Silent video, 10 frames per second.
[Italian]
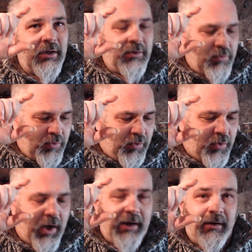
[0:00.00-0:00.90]

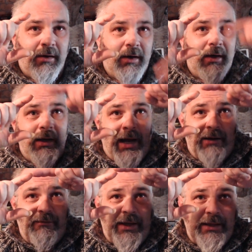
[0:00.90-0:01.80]
Tu al, al
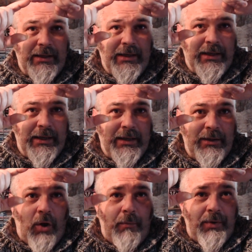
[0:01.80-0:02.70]
20
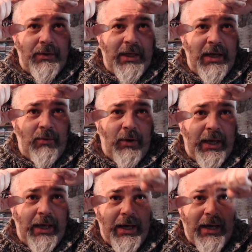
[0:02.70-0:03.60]
doppio tiri qui,